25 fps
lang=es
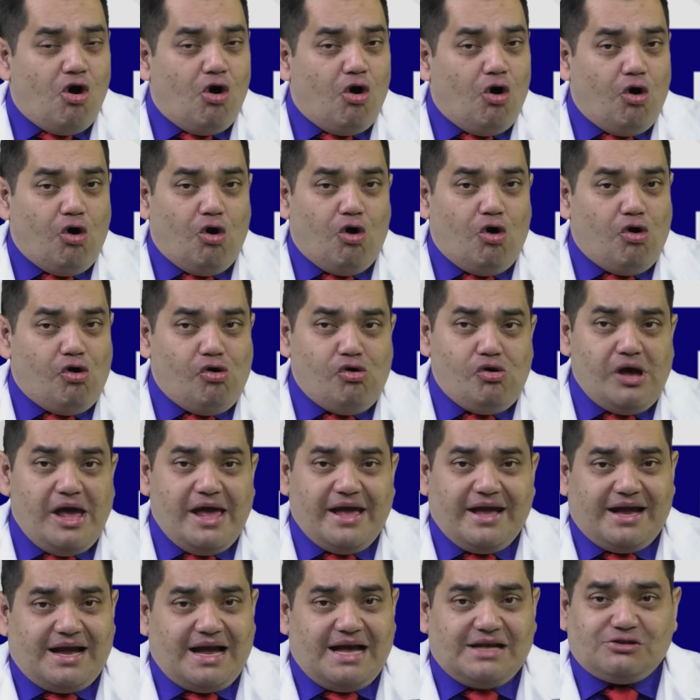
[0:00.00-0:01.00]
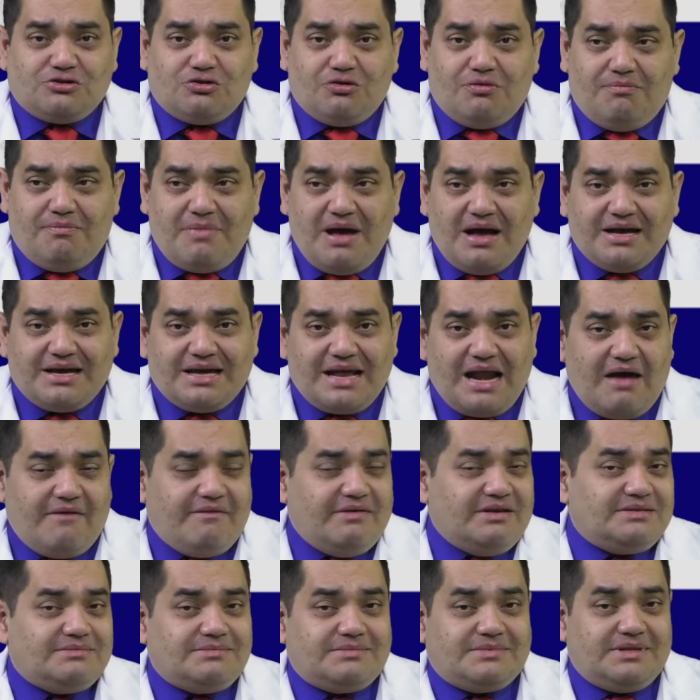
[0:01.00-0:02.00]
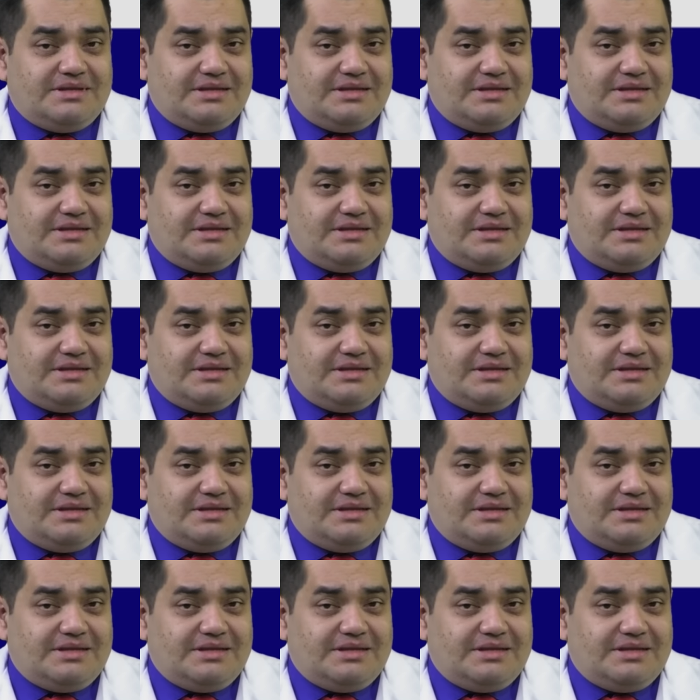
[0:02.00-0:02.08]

o en casos más graves